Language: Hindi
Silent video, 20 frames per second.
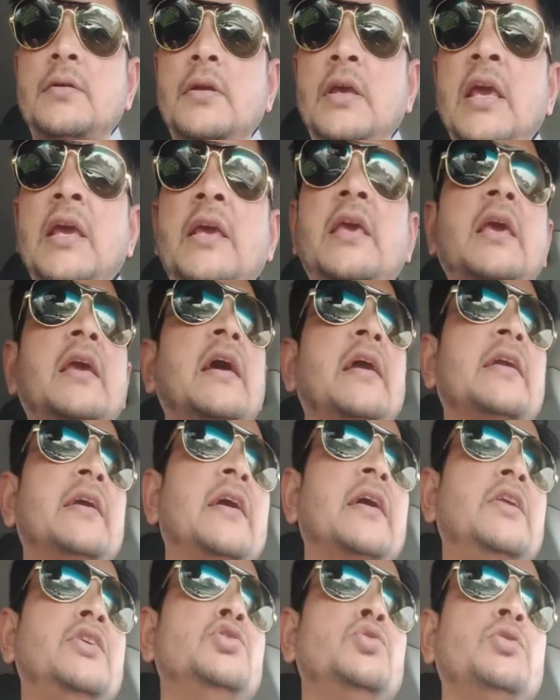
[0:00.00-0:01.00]
एक ही
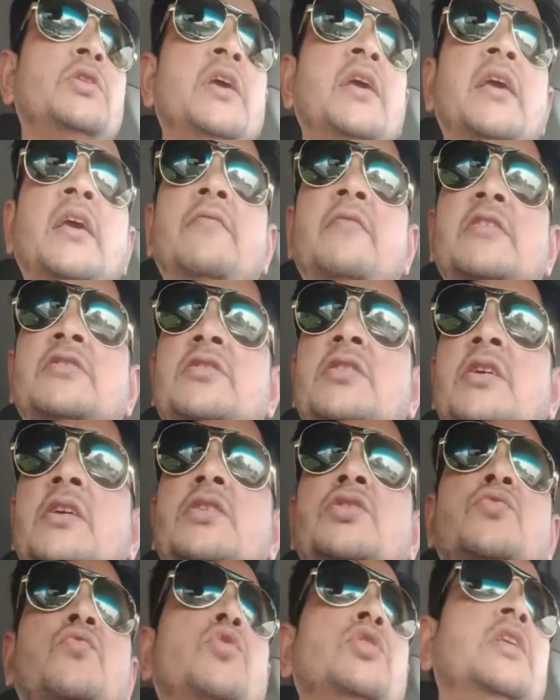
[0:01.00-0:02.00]
कैटेगरी जो देंगी
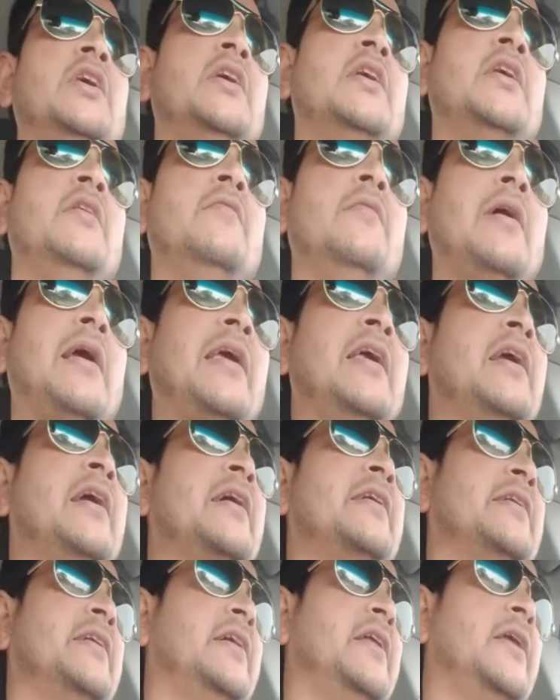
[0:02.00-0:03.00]
वेस्टीज वो देगी ए
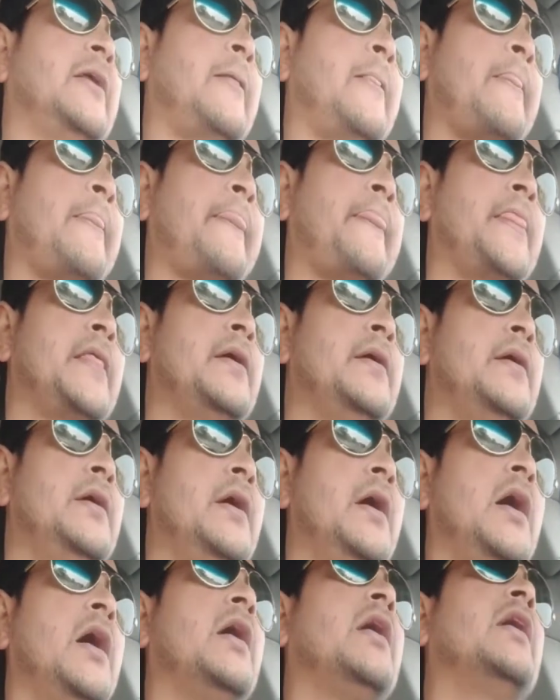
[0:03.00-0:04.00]
कैटेगरी
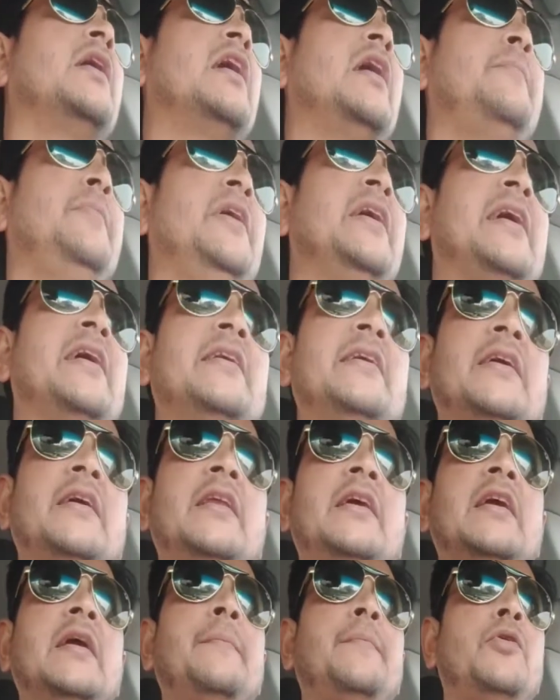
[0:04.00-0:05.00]
अगर आप ए
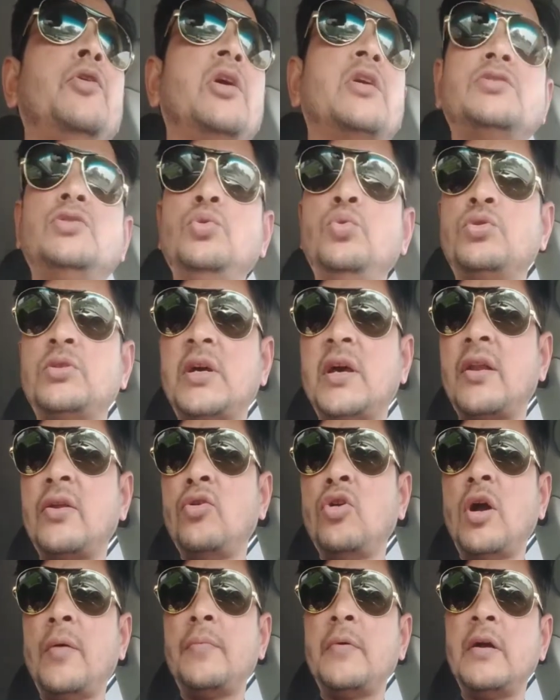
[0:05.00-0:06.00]
कैटेगरी के प्रोडक्ट्स यूज कर रहे
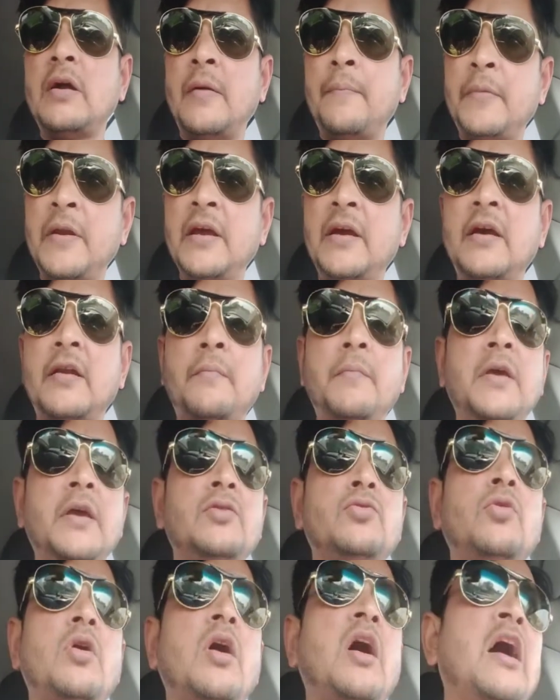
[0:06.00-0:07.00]
हो आप अपने घर में
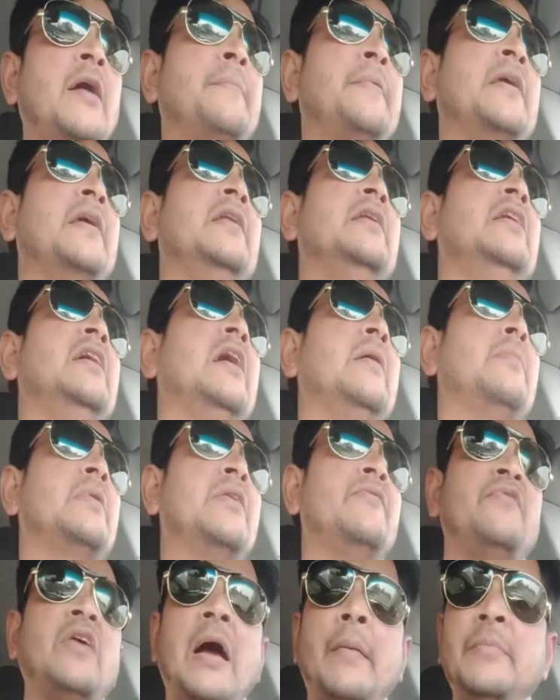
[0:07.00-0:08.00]
तो आपके लिए आपकी
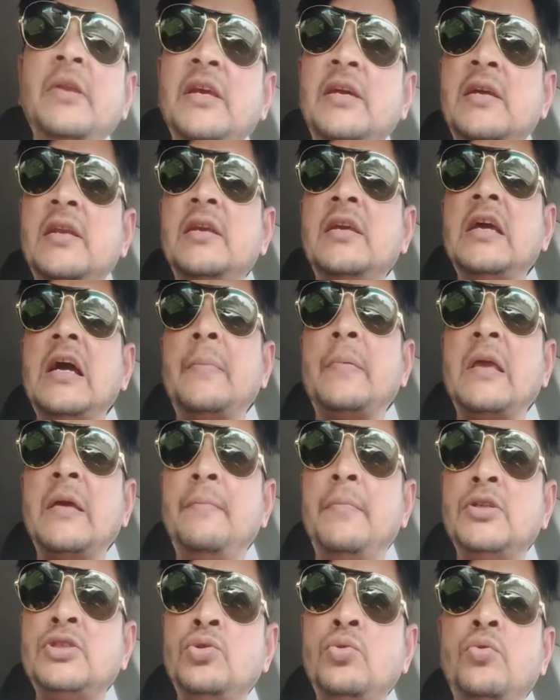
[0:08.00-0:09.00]
फैमिली के लिए आपके
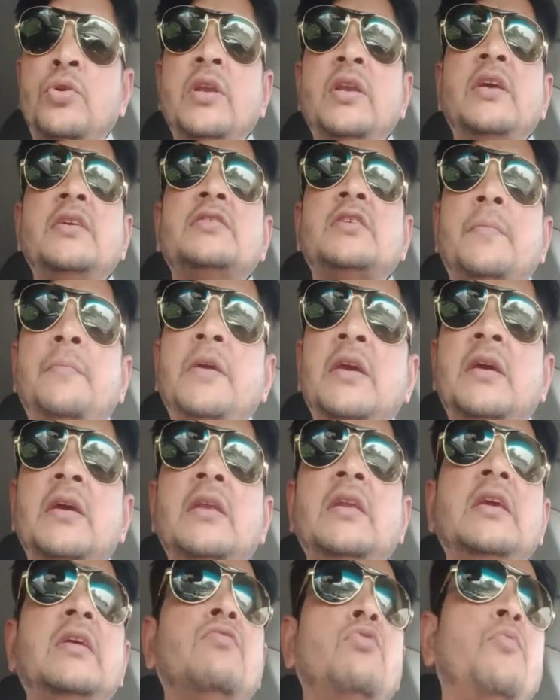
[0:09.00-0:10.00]
बच्चों के लिए सभी के
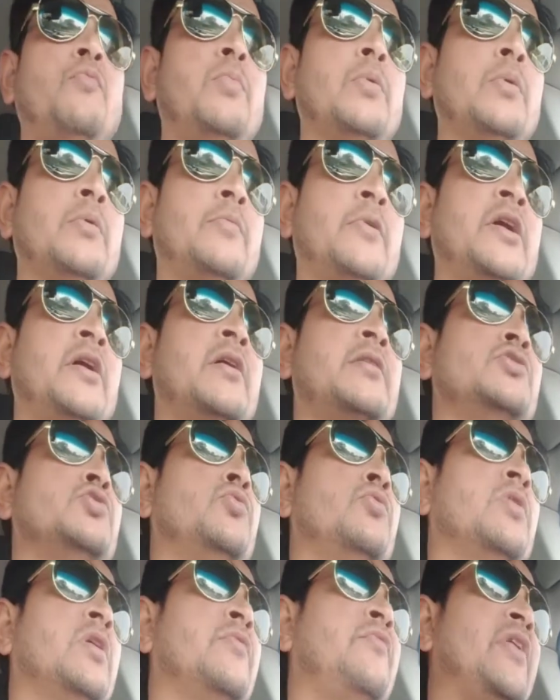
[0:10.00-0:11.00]
लिए वो प्रोडक्ट जो
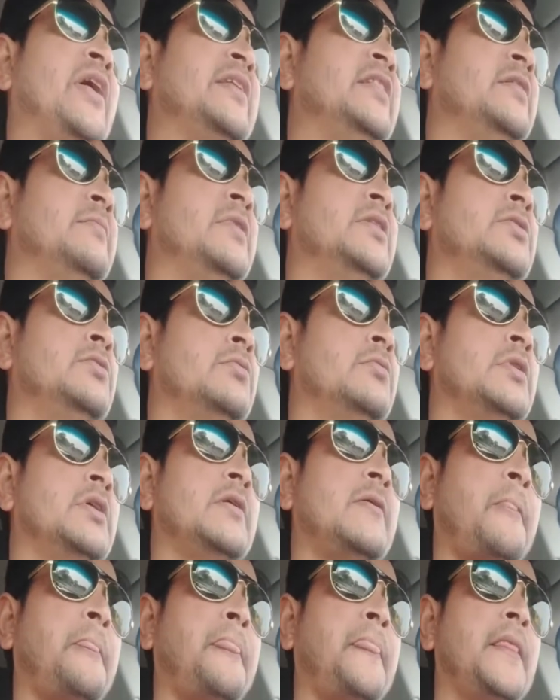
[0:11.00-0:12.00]
होंगे फायदेमंद होंगे
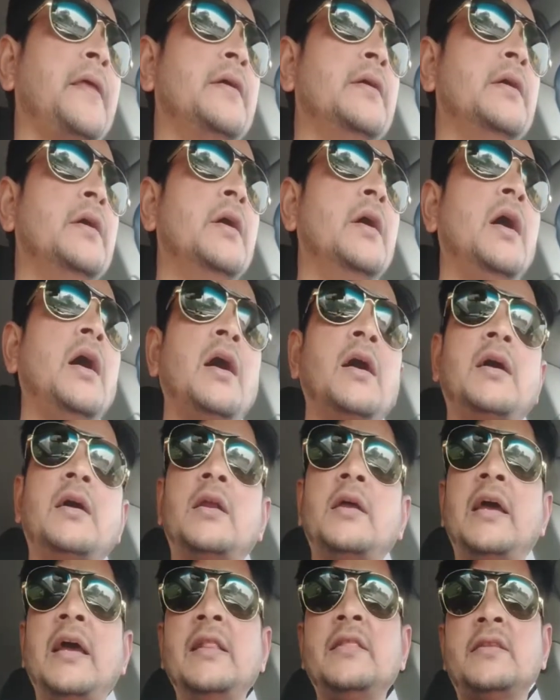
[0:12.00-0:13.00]

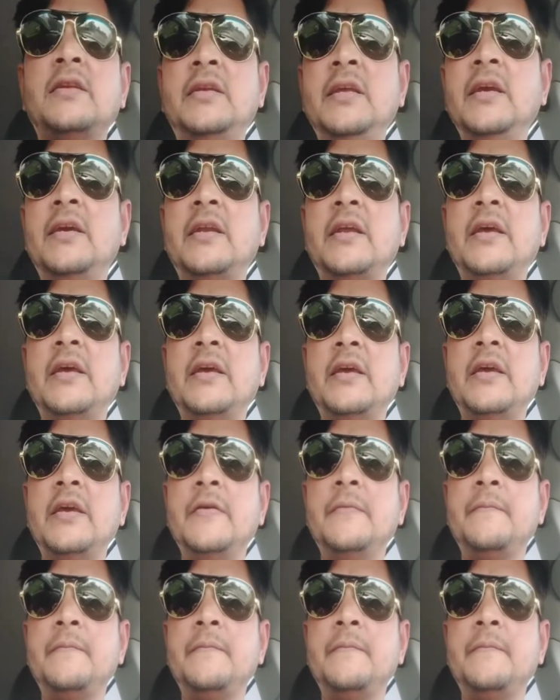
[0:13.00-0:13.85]
अगर हेल्थ ठीक रहेगी